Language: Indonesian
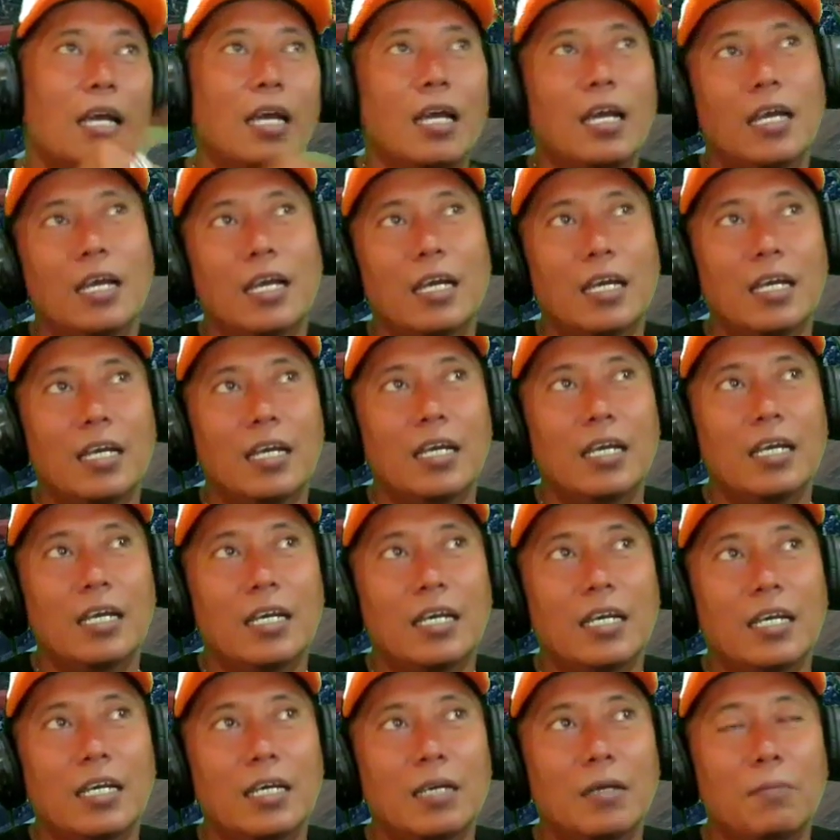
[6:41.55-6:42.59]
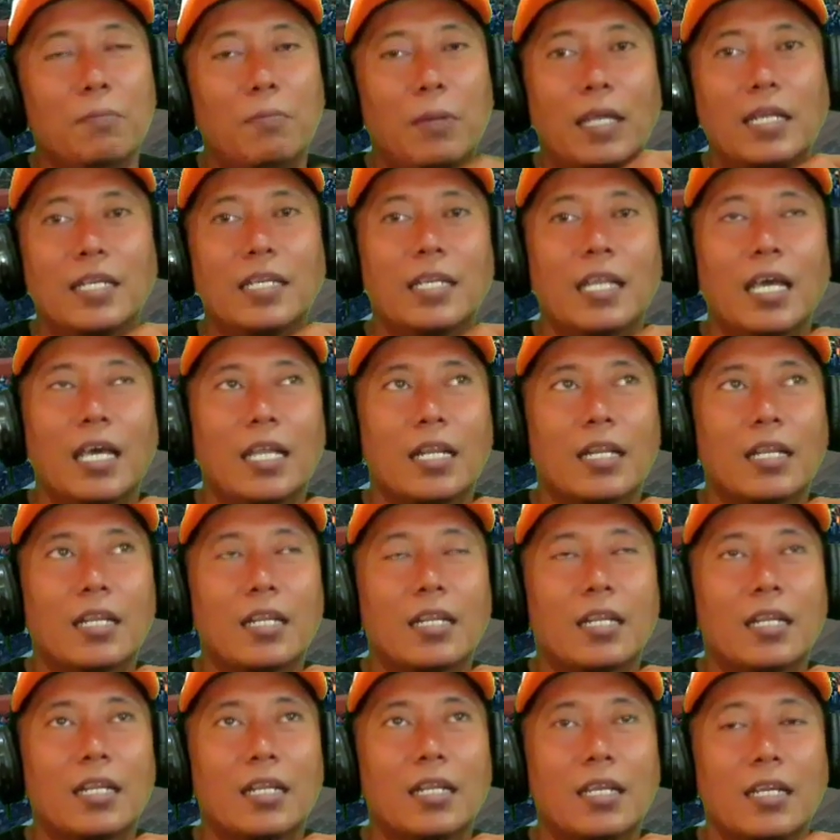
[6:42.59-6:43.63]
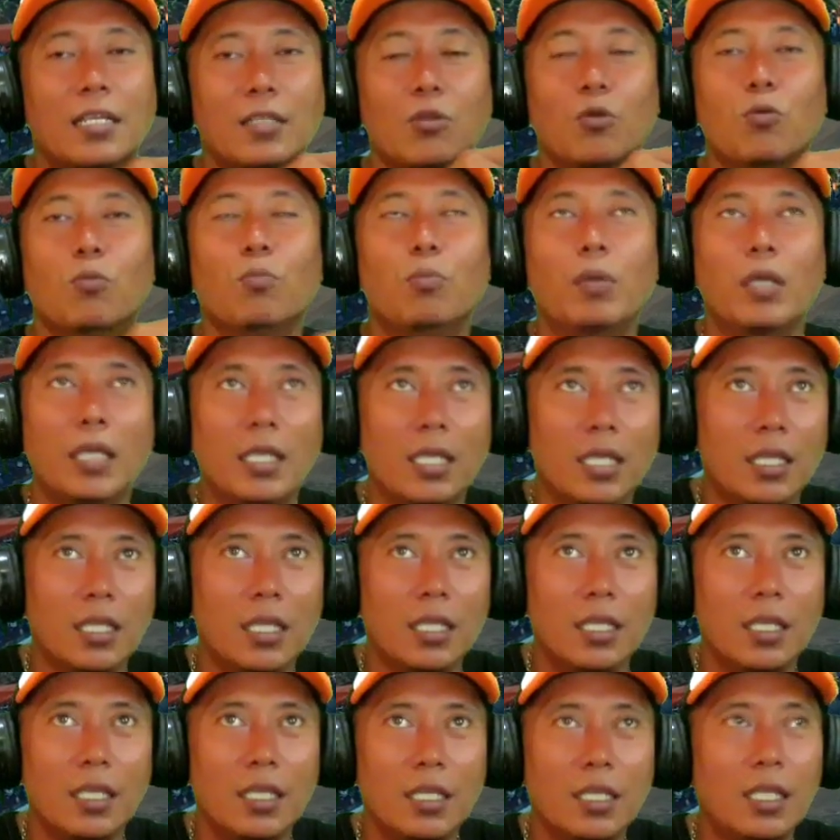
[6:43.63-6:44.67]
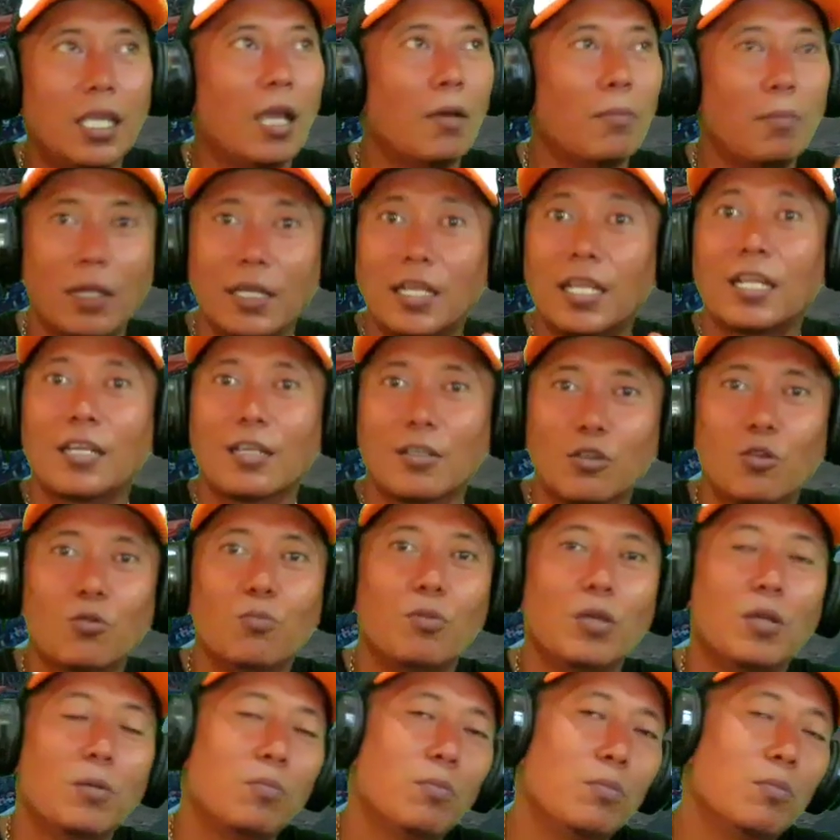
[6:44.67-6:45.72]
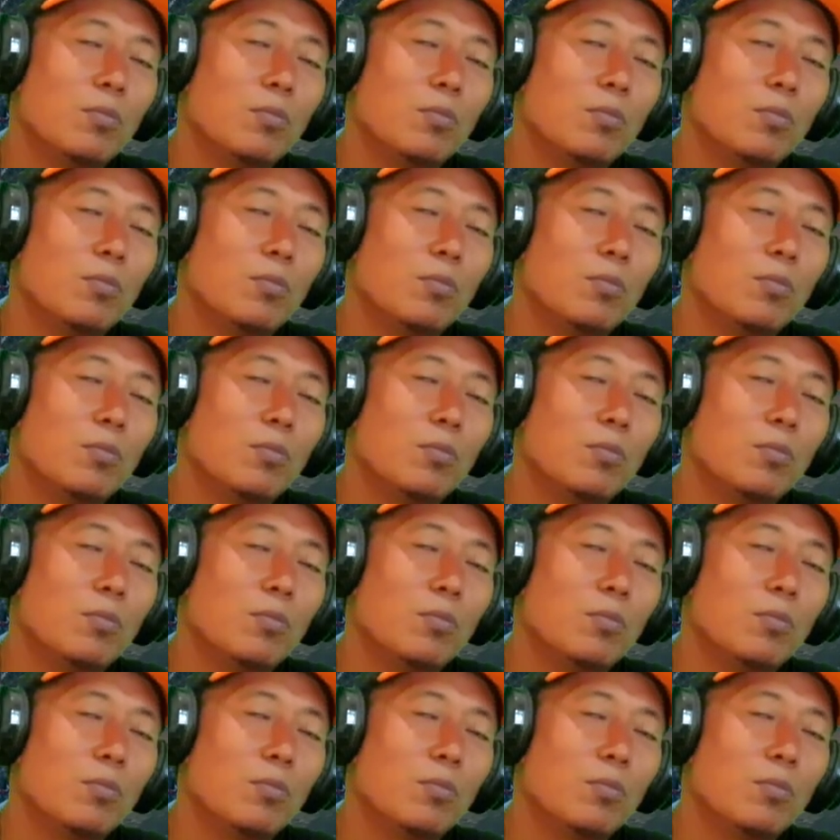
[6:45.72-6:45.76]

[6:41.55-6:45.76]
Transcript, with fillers: Eh, Bandar Ketombe, iya Bandar Ketombe